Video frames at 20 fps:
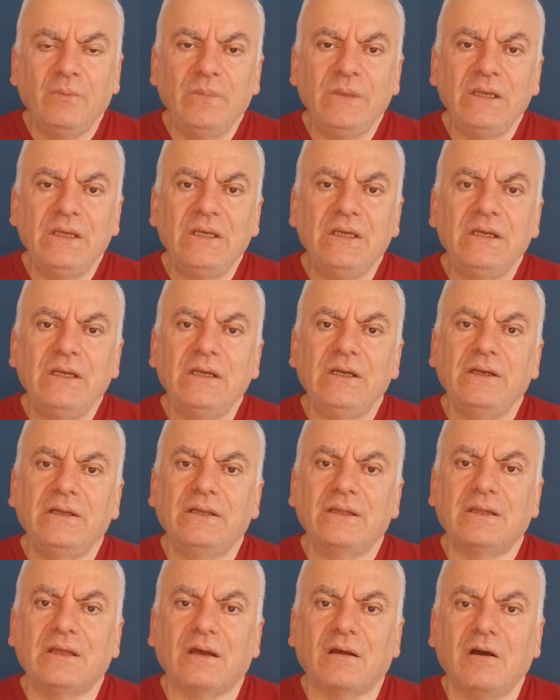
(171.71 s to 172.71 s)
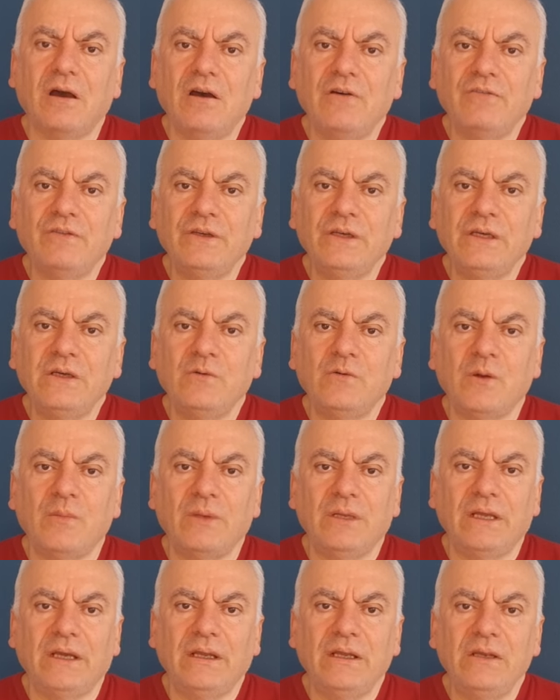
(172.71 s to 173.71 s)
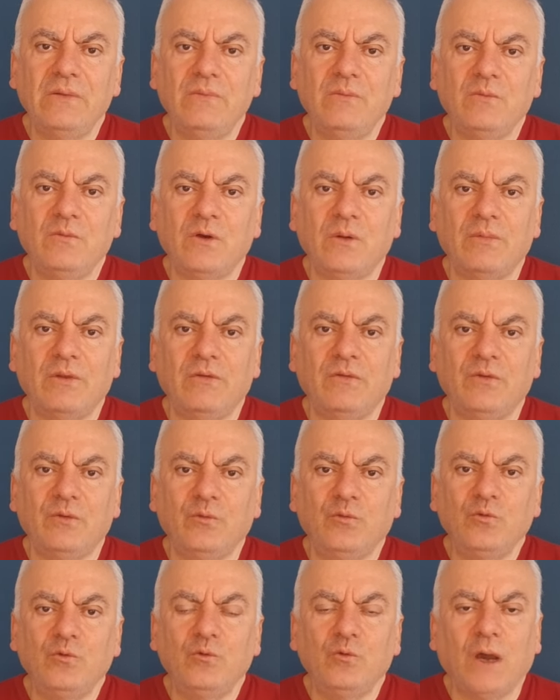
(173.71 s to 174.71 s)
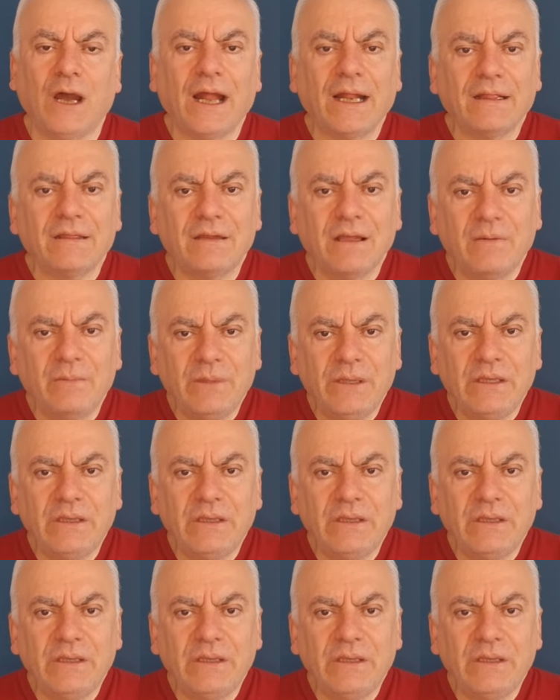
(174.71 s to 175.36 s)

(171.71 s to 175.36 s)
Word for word: بالثقافة وبالعلم وبالفنون وحتى